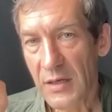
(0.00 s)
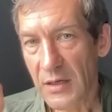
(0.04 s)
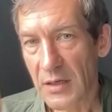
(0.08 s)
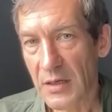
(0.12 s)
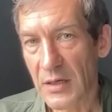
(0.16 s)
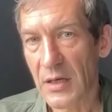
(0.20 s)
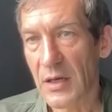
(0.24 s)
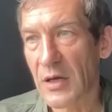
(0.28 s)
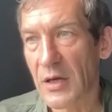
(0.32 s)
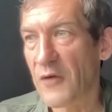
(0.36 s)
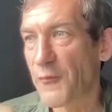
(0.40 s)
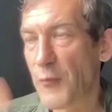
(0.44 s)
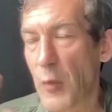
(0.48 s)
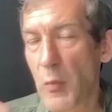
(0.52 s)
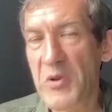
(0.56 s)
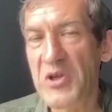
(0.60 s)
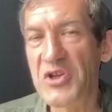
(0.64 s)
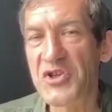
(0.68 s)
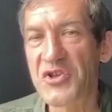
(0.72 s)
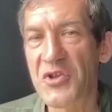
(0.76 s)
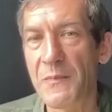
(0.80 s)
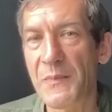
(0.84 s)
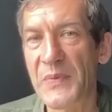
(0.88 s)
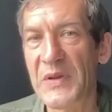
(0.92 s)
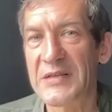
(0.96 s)
э, в
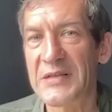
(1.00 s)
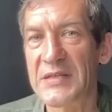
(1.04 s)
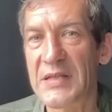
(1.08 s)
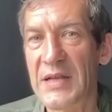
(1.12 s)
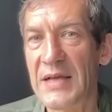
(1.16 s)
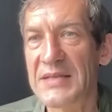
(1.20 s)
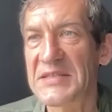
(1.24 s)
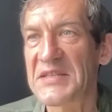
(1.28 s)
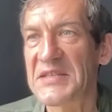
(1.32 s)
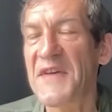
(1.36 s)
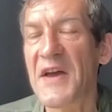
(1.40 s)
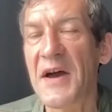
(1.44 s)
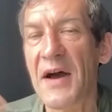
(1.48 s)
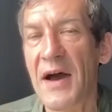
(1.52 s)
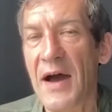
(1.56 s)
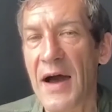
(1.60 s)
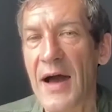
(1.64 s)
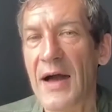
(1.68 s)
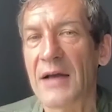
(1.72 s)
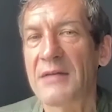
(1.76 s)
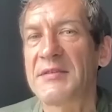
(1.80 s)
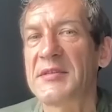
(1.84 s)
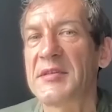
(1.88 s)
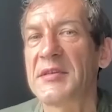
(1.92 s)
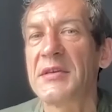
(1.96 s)
публичном пространстве
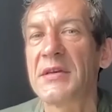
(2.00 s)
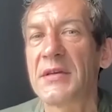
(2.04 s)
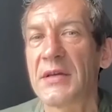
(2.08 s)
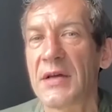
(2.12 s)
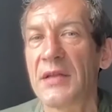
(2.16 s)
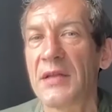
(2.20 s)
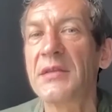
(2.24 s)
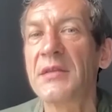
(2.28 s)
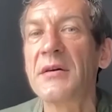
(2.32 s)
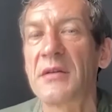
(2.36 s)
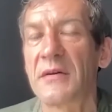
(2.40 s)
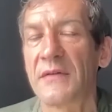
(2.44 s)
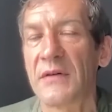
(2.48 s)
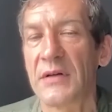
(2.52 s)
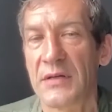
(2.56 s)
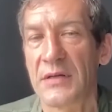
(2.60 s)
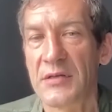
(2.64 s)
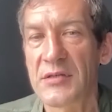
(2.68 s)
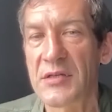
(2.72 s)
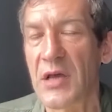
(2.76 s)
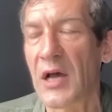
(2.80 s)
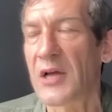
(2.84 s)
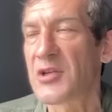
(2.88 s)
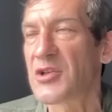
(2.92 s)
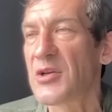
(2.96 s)
акции Кадырова,
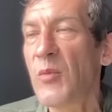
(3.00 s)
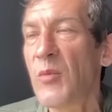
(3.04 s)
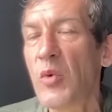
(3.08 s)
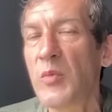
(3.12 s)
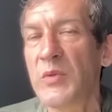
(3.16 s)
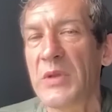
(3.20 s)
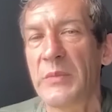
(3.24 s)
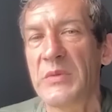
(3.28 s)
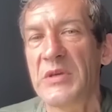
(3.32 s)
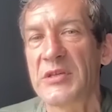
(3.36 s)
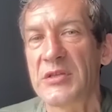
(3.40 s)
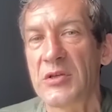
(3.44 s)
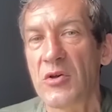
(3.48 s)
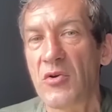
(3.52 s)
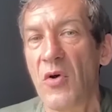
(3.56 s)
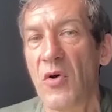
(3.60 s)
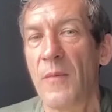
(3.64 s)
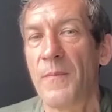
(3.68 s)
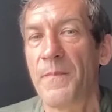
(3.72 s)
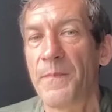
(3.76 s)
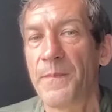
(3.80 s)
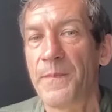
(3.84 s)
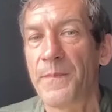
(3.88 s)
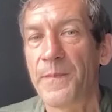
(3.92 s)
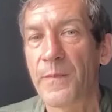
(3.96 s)
скажем умным
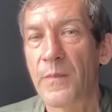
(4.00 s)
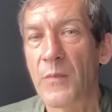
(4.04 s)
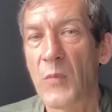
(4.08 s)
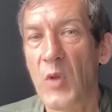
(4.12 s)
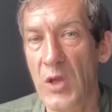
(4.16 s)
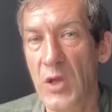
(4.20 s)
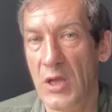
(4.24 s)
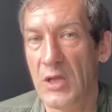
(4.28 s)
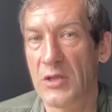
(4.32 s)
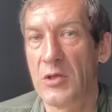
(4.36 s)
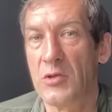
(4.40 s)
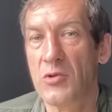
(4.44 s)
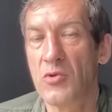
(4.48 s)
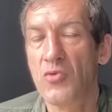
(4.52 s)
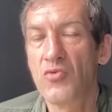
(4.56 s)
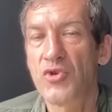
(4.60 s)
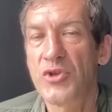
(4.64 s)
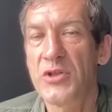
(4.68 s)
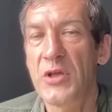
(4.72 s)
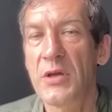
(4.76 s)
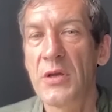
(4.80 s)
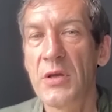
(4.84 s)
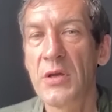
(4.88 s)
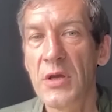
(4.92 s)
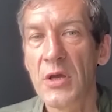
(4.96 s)
языком. И это
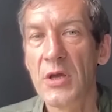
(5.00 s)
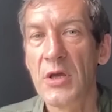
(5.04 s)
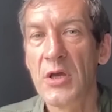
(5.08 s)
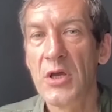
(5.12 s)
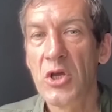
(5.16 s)
нужно.